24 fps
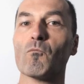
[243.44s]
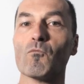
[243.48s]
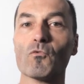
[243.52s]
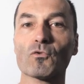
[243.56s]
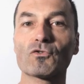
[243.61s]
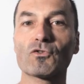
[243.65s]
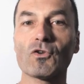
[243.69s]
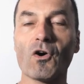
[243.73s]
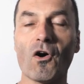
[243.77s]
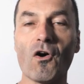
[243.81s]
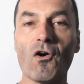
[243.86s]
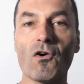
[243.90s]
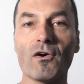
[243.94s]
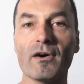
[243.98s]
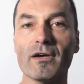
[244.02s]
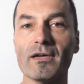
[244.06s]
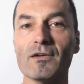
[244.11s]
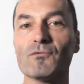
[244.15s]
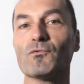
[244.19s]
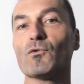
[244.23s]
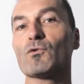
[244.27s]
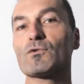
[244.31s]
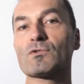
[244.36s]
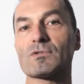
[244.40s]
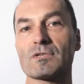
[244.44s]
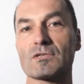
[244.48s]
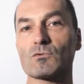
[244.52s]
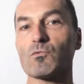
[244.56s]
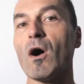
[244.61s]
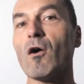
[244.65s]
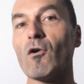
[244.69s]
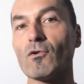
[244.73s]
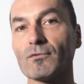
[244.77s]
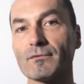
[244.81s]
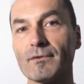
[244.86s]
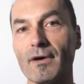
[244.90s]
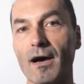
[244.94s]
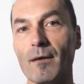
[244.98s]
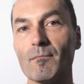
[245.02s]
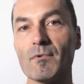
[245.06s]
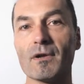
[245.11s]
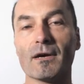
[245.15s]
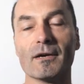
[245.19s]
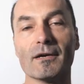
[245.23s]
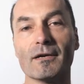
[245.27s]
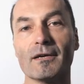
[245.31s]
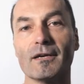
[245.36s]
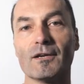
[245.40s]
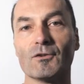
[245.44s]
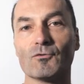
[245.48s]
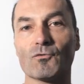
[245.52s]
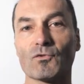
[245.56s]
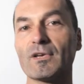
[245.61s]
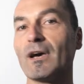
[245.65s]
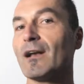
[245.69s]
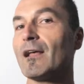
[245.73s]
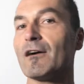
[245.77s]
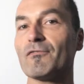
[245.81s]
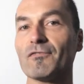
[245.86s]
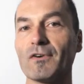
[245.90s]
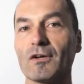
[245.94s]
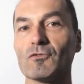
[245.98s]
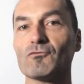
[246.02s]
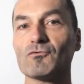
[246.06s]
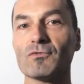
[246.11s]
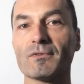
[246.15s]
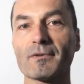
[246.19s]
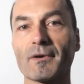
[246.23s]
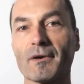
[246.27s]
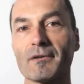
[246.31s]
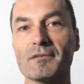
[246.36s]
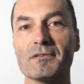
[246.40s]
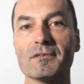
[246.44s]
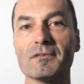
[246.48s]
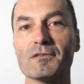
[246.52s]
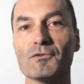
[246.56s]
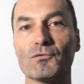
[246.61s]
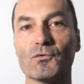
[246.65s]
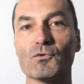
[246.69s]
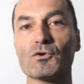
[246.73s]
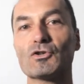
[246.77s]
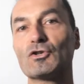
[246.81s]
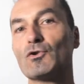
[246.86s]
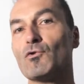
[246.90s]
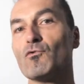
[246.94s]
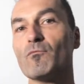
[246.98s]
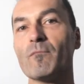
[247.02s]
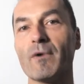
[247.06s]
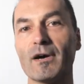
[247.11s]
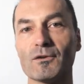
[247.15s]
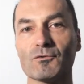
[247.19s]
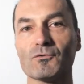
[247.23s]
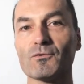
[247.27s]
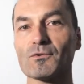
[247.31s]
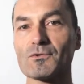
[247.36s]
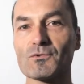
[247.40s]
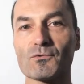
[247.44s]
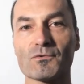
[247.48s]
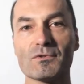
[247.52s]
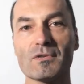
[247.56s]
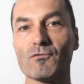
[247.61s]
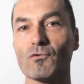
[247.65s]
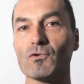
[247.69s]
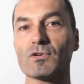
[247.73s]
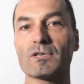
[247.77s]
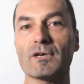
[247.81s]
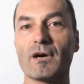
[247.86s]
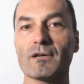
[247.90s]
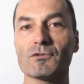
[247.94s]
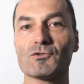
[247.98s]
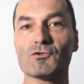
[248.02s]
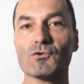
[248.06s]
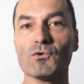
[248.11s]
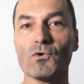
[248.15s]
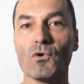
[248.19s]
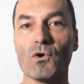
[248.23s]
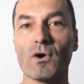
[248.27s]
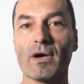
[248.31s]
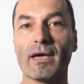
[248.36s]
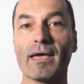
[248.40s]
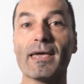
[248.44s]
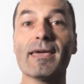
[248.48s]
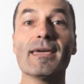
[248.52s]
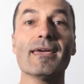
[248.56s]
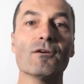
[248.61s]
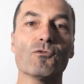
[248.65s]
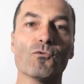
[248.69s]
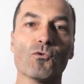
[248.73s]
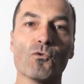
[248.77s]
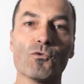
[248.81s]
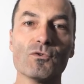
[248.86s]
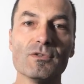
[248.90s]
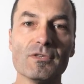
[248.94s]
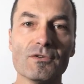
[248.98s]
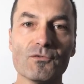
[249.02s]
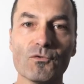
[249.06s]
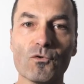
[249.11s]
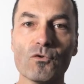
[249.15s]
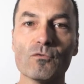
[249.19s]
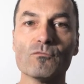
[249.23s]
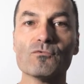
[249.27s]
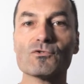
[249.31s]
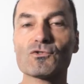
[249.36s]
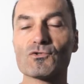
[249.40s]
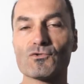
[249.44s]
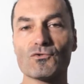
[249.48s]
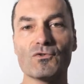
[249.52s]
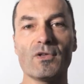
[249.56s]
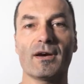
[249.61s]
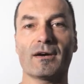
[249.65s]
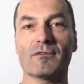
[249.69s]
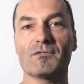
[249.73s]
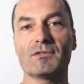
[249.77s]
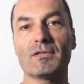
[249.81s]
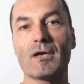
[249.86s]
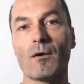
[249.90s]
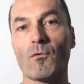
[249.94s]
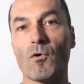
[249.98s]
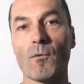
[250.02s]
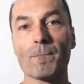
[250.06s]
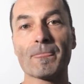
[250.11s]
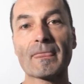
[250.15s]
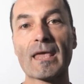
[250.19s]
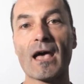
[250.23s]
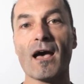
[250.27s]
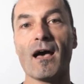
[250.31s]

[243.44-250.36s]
mon temps et il faut que ce soit rentable. Donc à la fin du training, il faut que j'ai eu ma dose au niveau cardio et au niveau musculaire, évidemment.